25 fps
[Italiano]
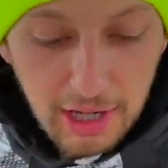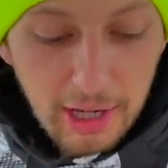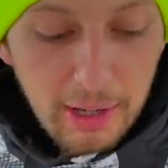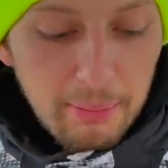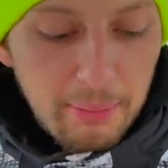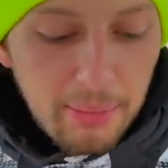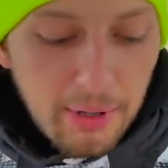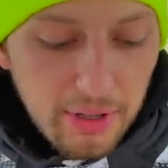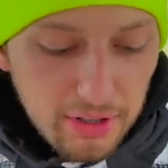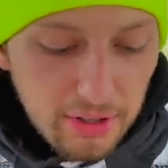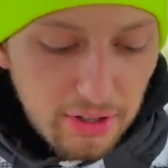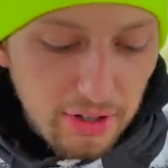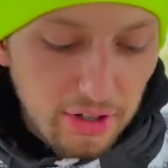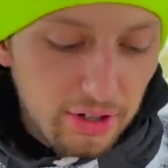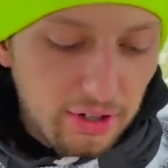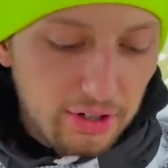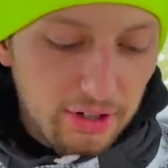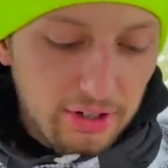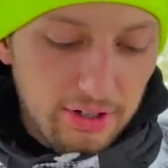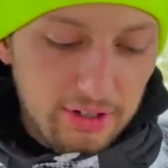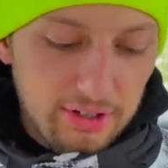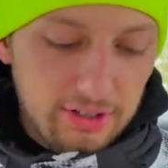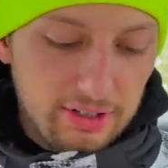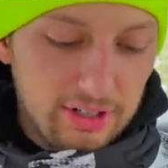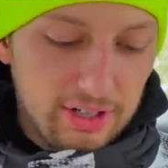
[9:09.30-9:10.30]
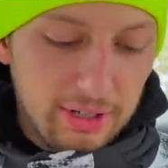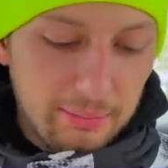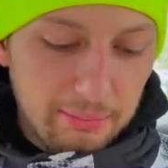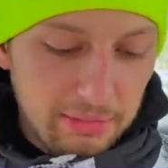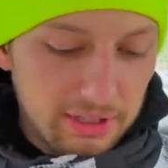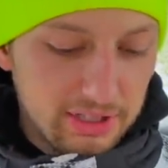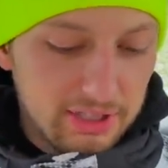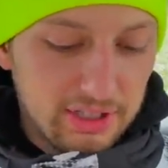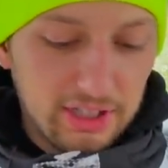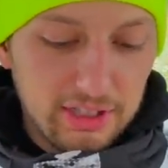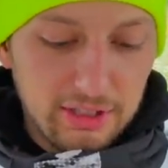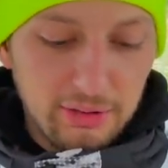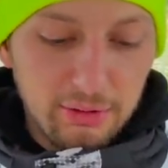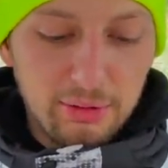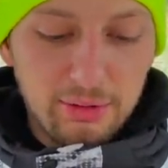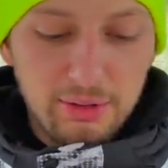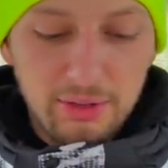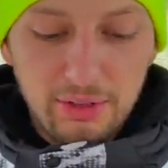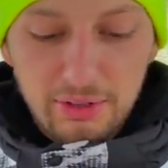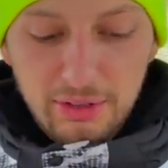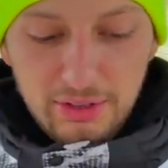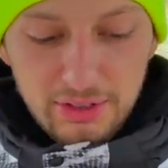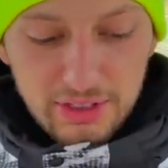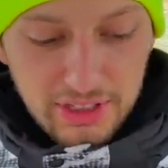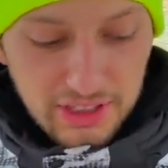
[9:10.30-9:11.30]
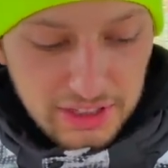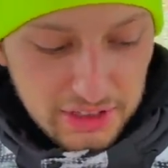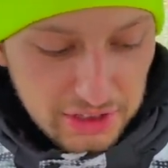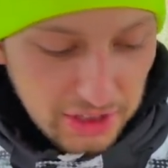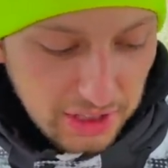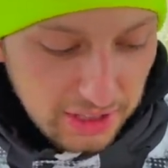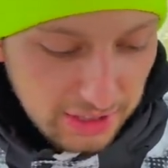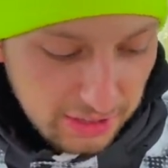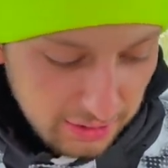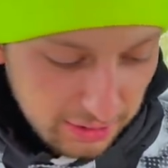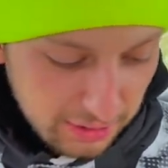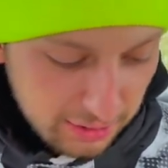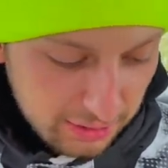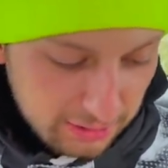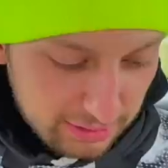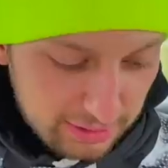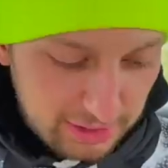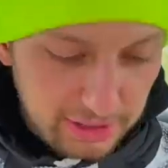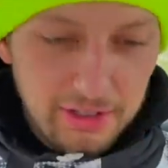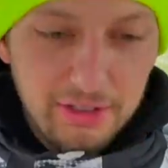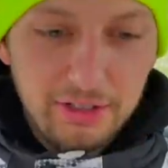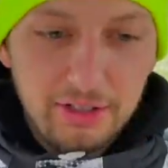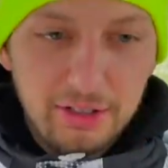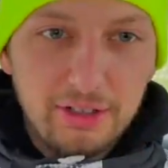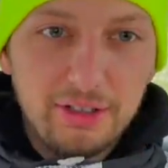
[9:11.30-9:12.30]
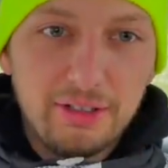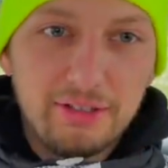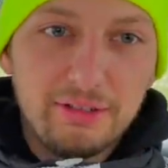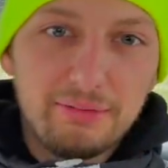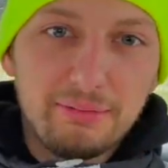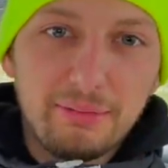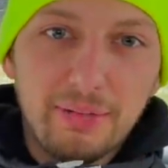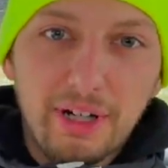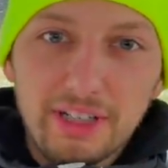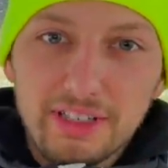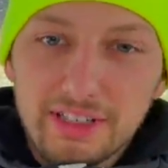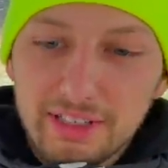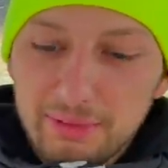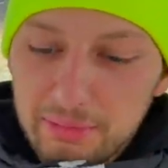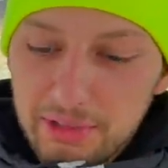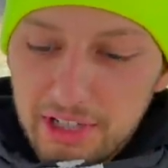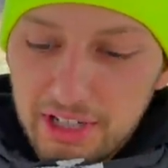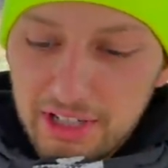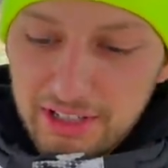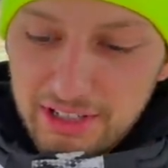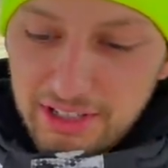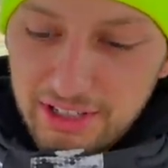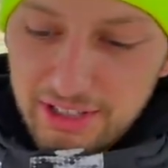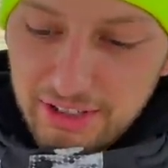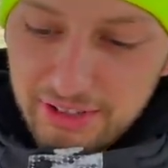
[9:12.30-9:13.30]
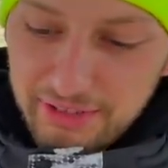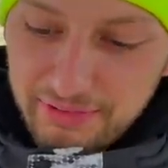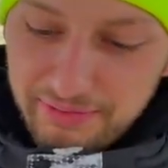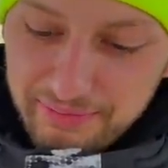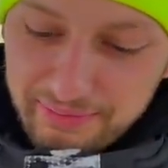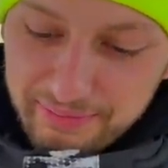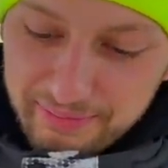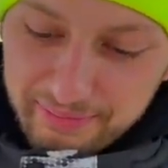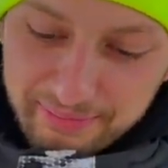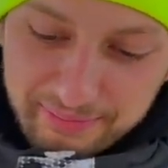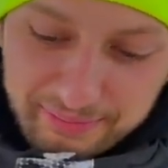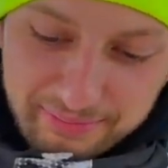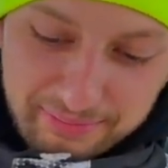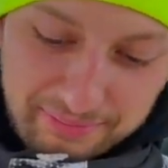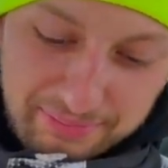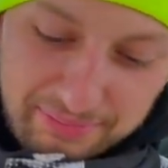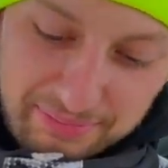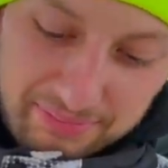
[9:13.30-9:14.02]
Però ammassati tutti così, cioè io dico basta, mi ritiro. Beh,